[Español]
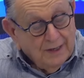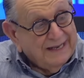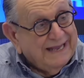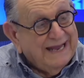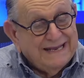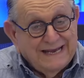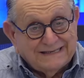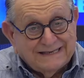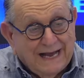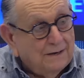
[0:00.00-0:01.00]
que ella
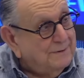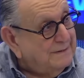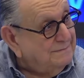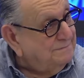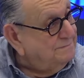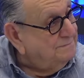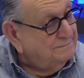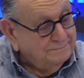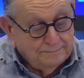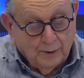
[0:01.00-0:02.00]
sabe,
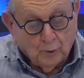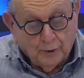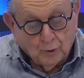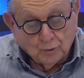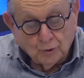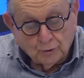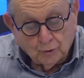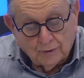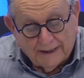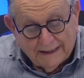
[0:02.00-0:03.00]
pero que
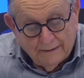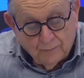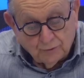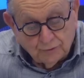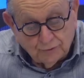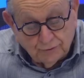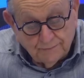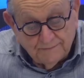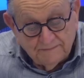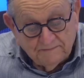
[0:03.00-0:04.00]
nosotros queremos
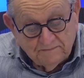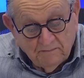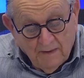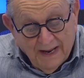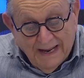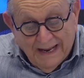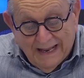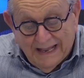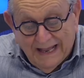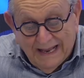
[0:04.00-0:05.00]

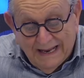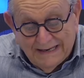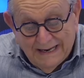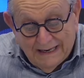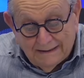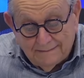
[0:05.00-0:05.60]
que ella